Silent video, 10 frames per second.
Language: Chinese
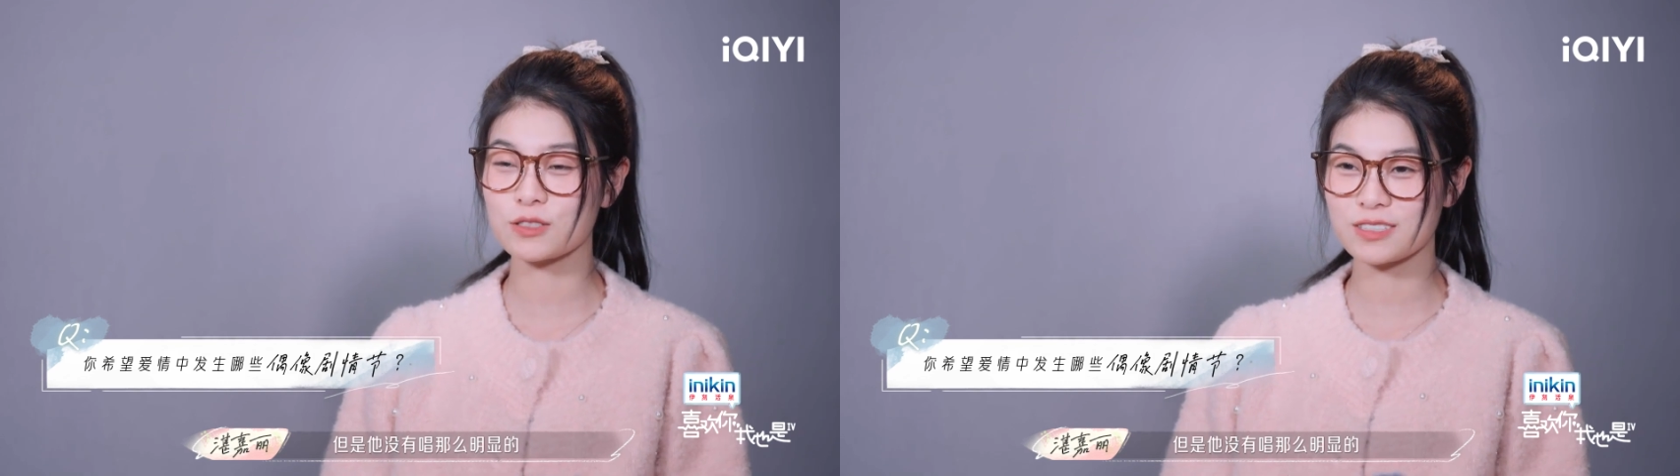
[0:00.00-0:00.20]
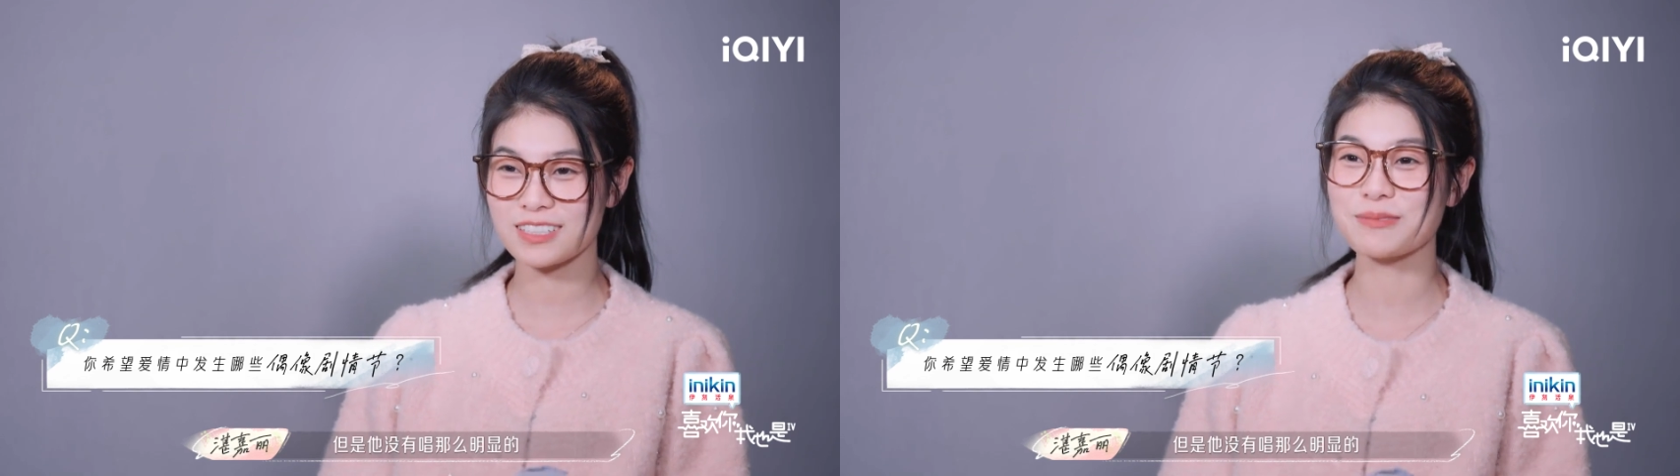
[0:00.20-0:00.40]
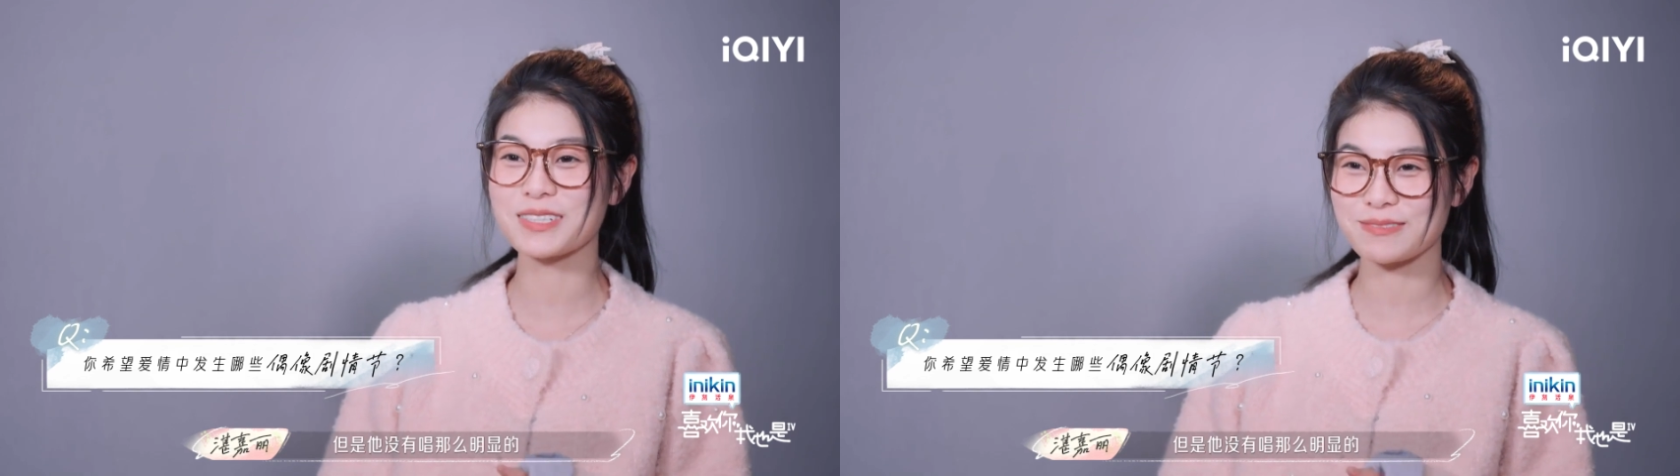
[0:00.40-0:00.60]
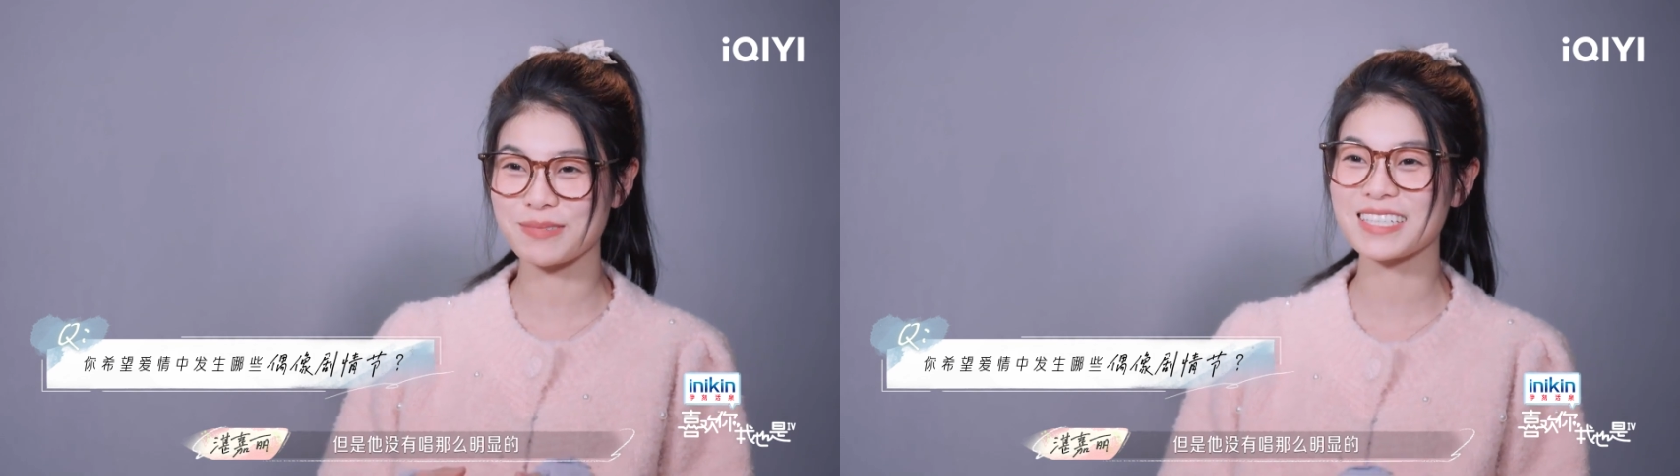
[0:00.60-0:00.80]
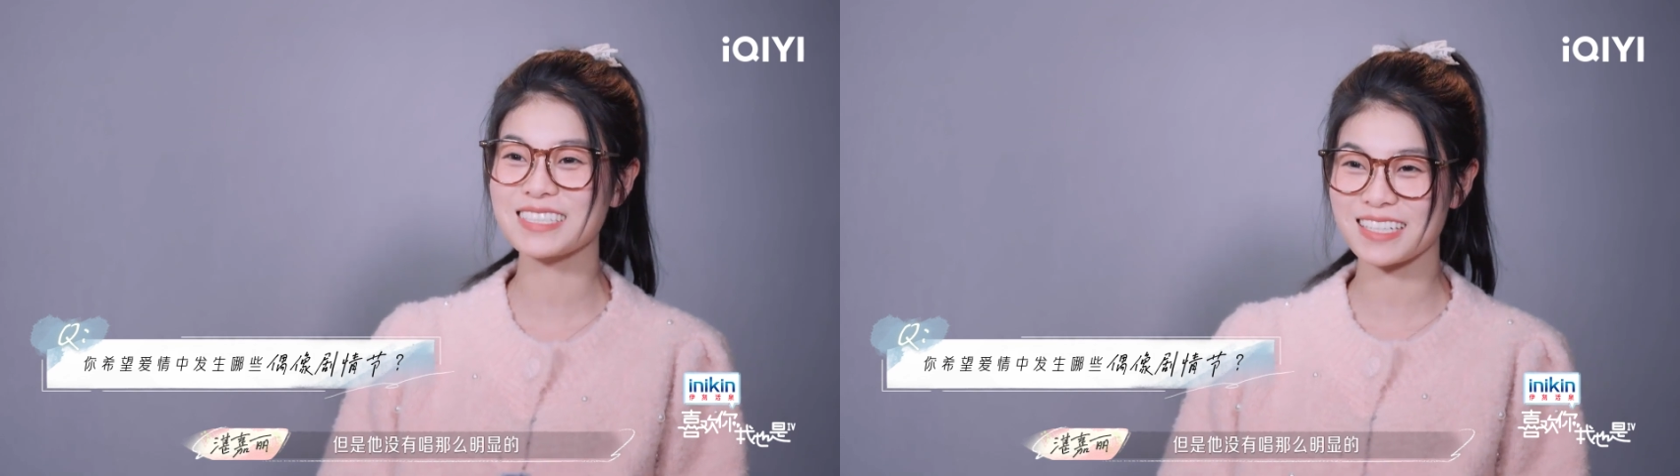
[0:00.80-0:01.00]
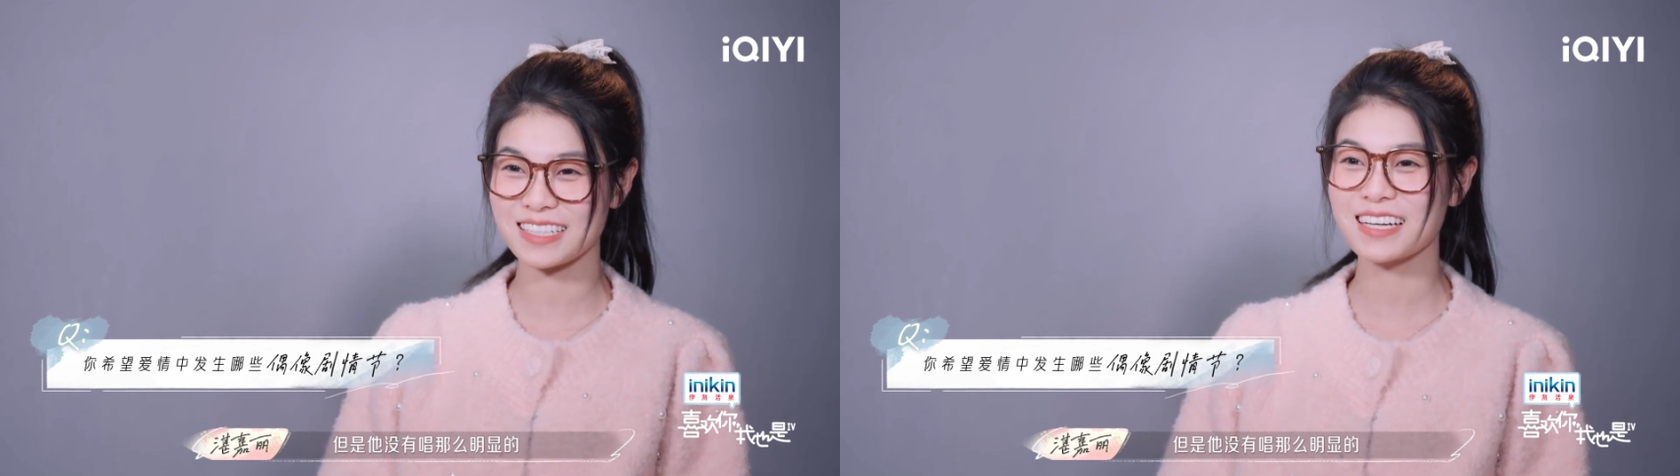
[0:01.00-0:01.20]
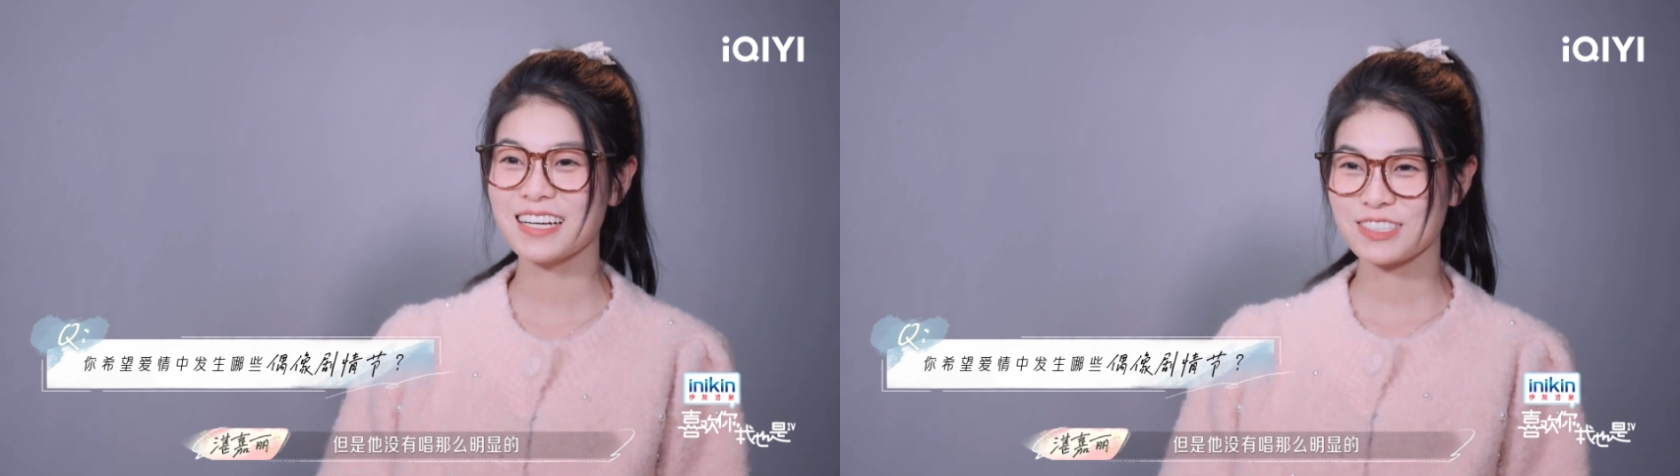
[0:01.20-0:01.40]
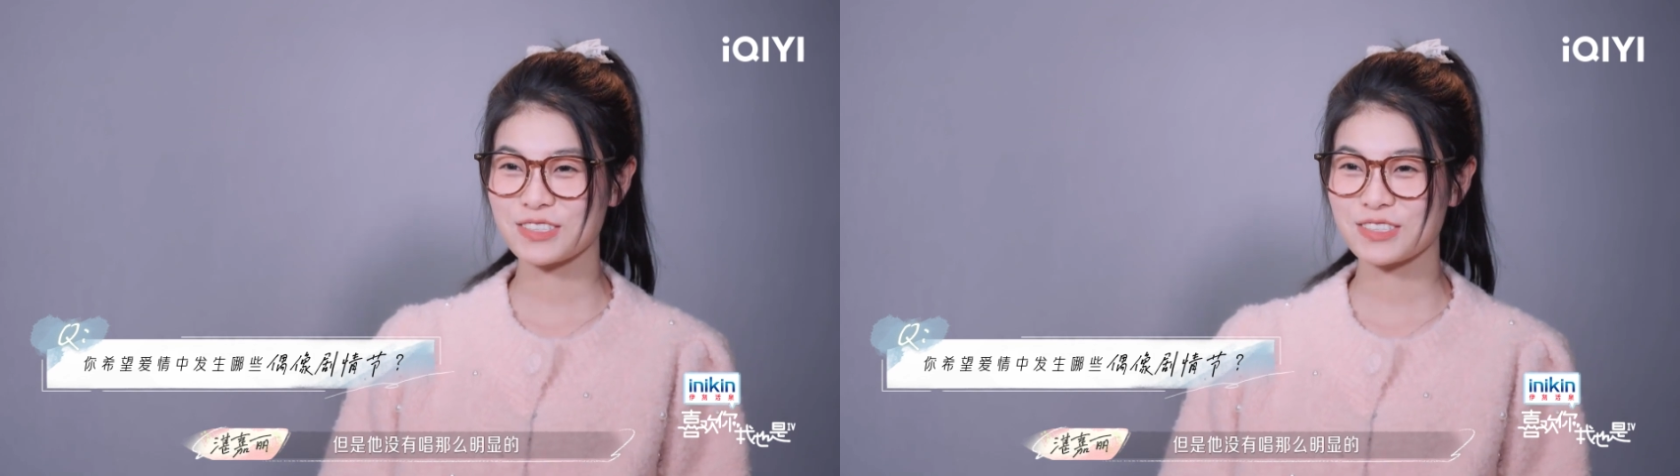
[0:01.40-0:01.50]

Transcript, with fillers: 唱那么明显的，